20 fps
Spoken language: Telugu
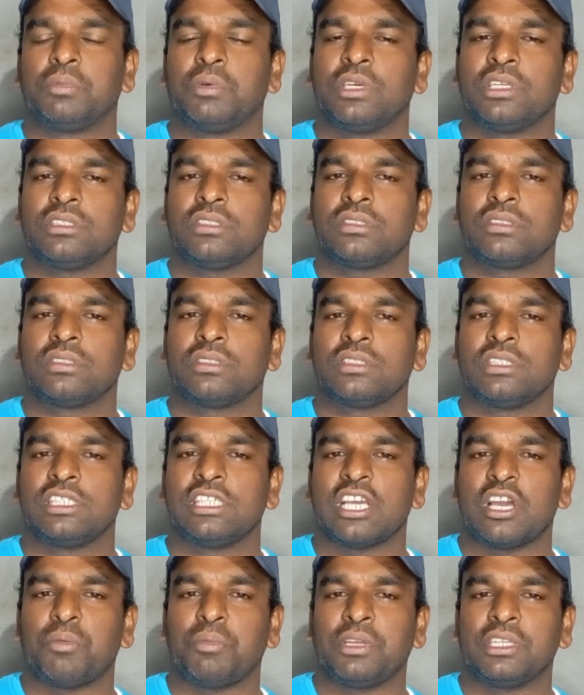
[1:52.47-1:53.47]
బిగ్ బాస్
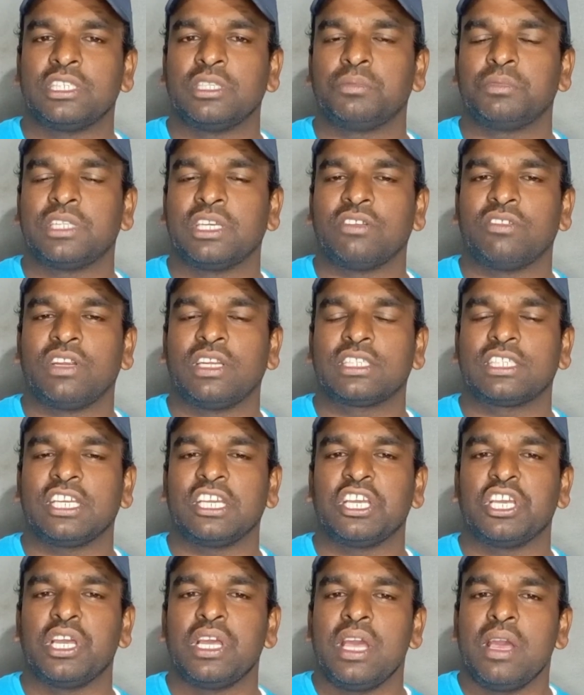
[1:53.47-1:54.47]
ఈ అమర్దీప్
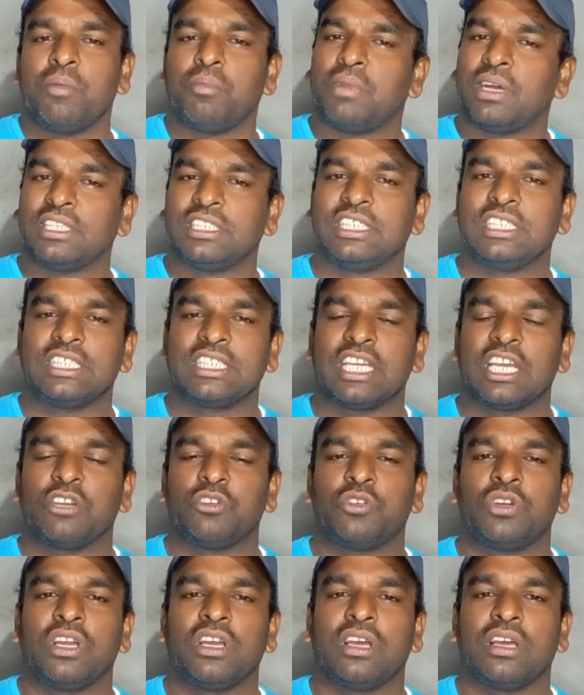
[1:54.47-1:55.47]
జయవట్కే మా జీకే
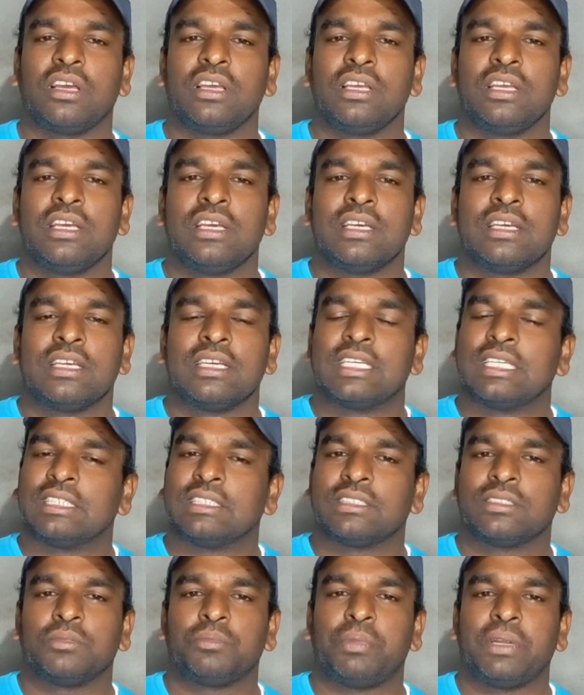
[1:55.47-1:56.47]
కూడా
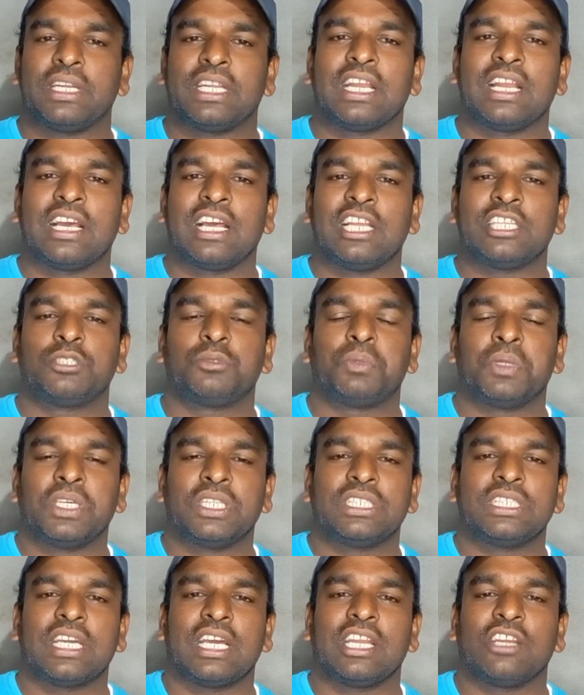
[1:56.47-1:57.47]
పెట్టలు
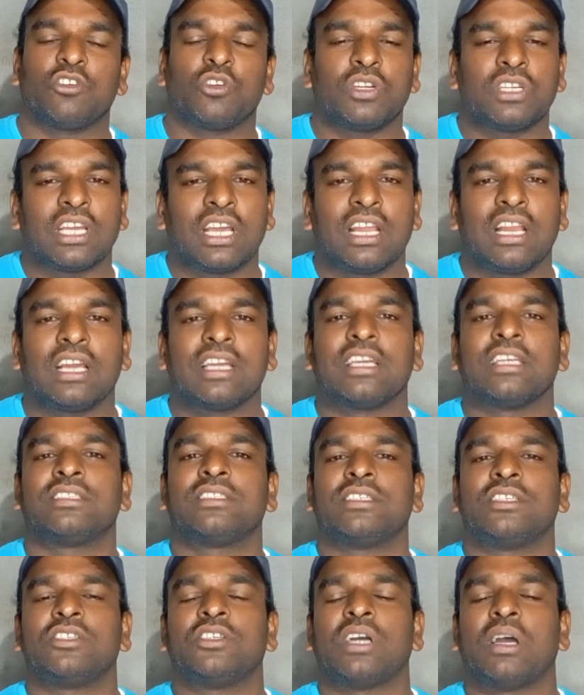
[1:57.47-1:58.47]
కలిసిపోయింది అని ఒక డైలాగ్
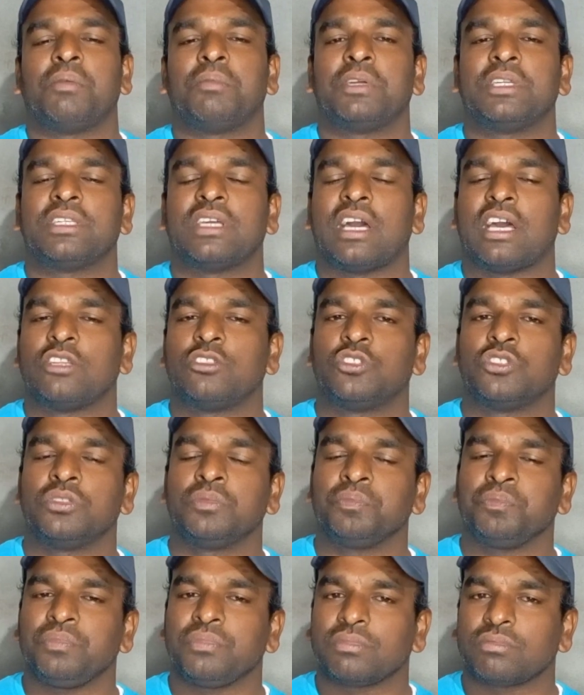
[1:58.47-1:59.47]
వేస్తాడు అమర్
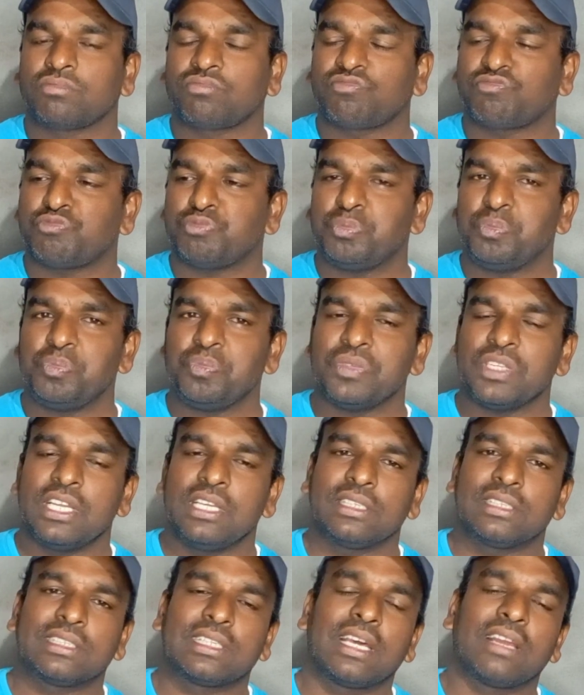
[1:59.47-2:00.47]
అర్జున్
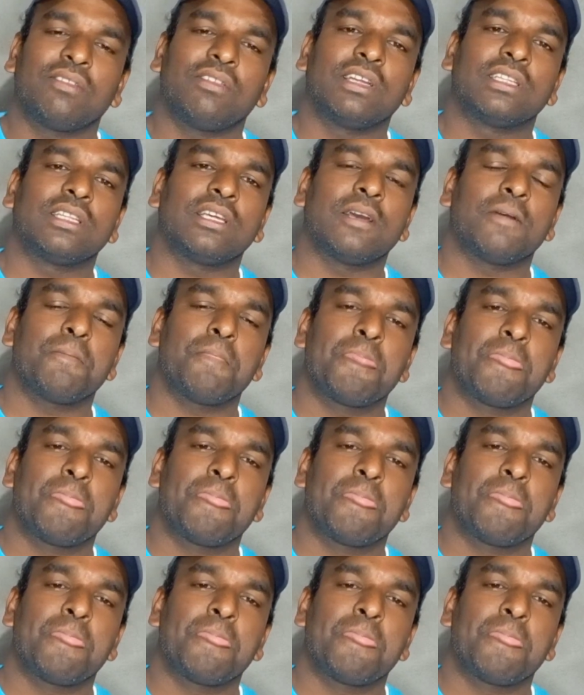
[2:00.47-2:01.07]
తర్వాత